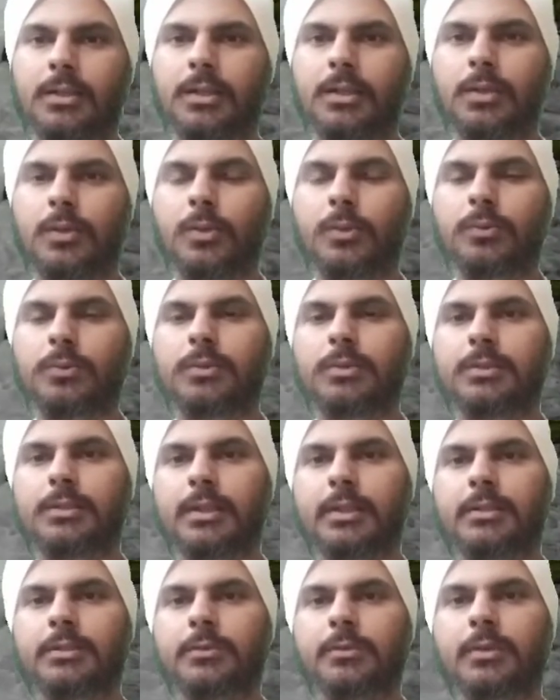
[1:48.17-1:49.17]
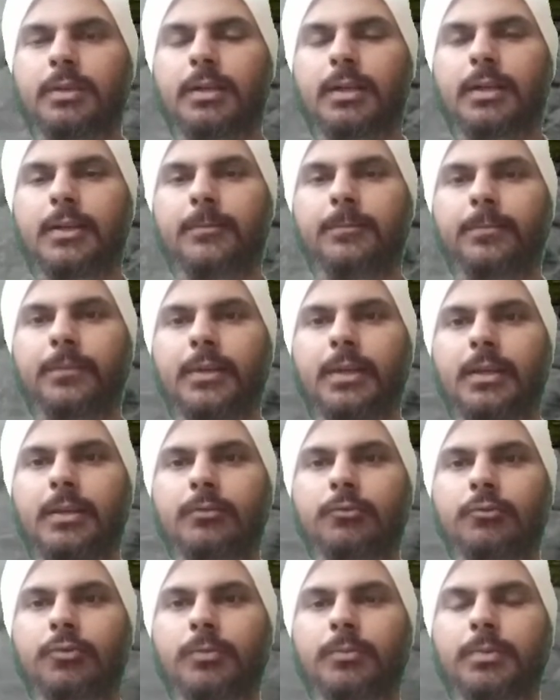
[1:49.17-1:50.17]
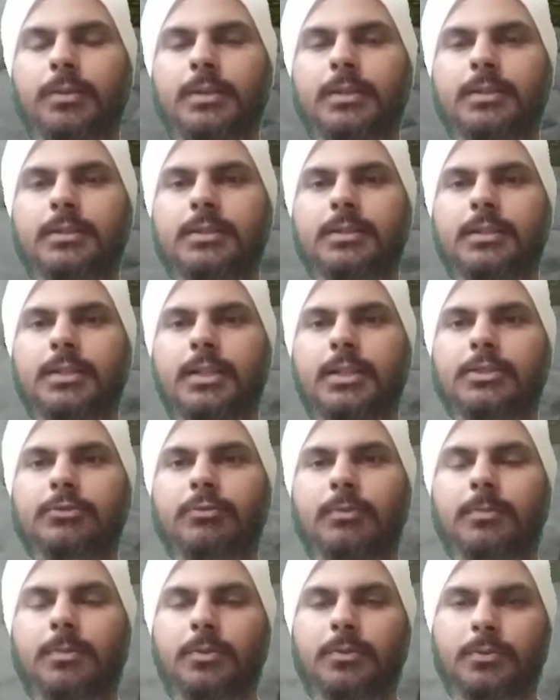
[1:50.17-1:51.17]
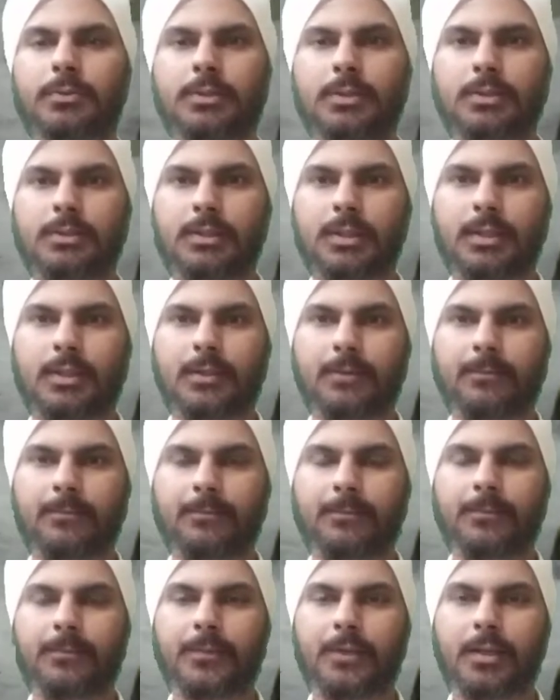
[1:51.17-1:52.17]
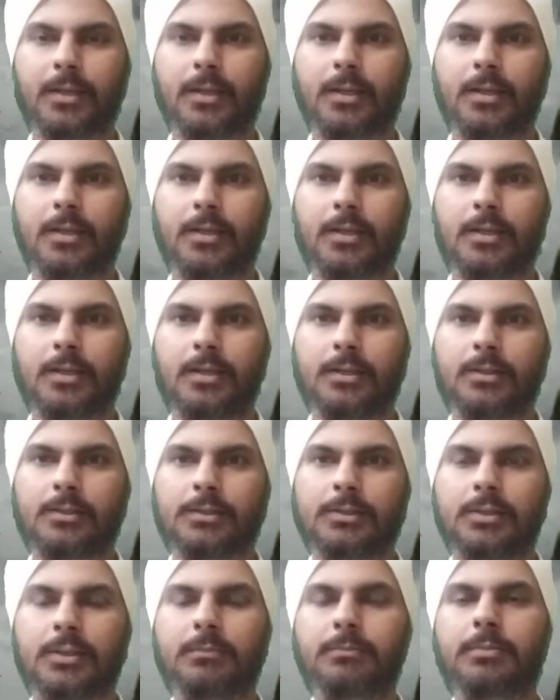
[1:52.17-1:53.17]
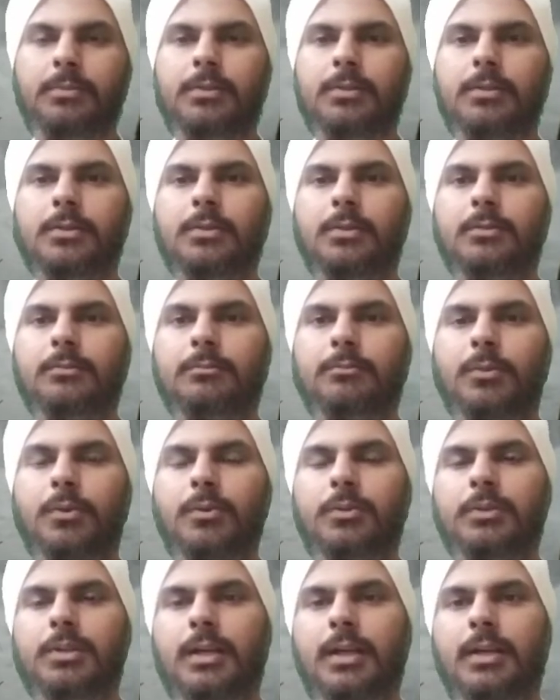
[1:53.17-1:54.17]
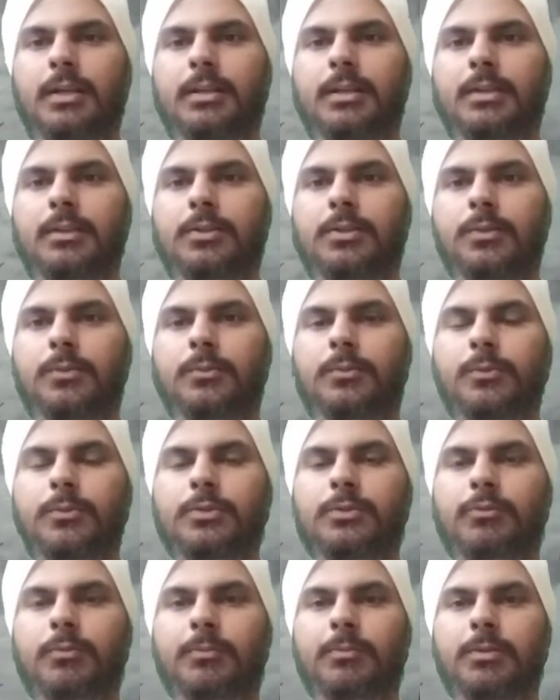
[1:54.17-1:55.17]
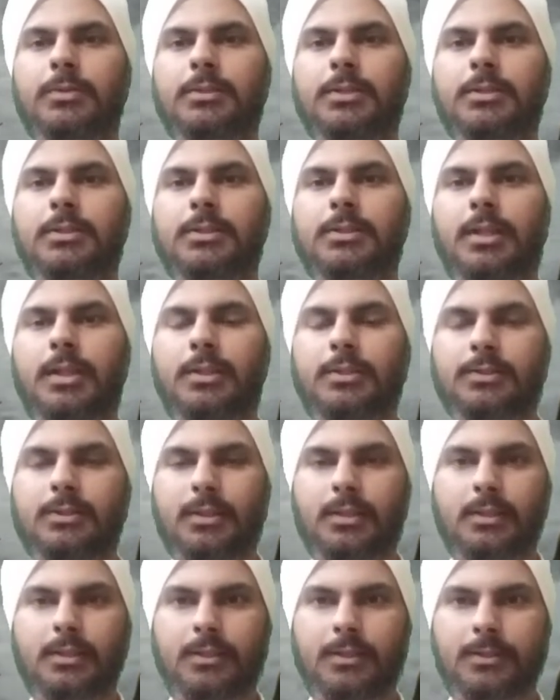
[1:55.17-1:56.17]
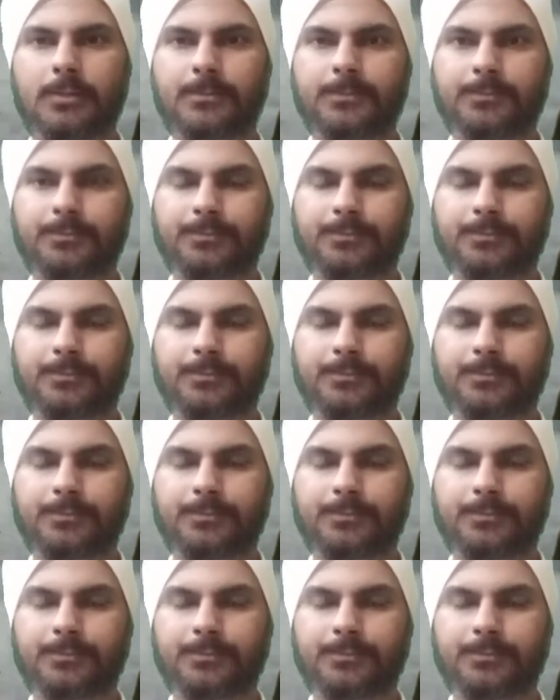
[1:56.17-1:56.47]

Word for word: लोथ से जो है वो भी किसी का स्वप्न हो सकता है जब मौत आएगी तो वो स्वप्न से जाग जाएंगे